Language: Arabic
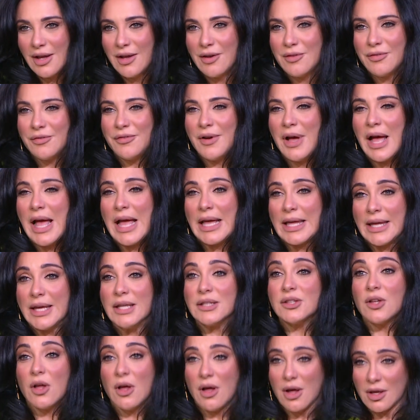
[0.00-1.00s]

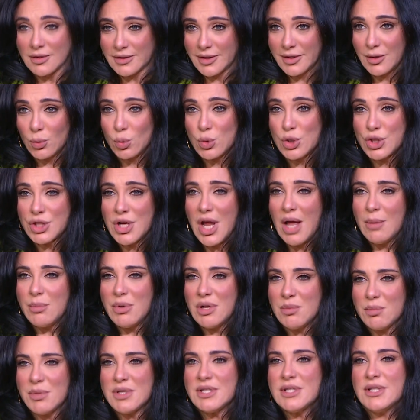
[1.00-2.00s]
فاكيد قادر والشعب
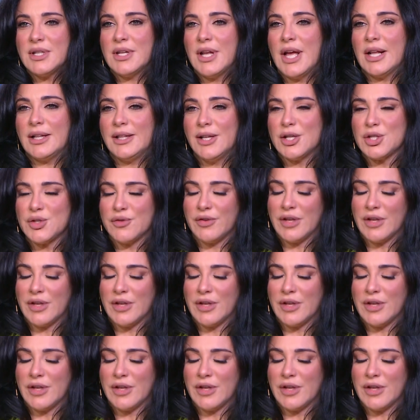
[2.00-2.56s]
المصري قديش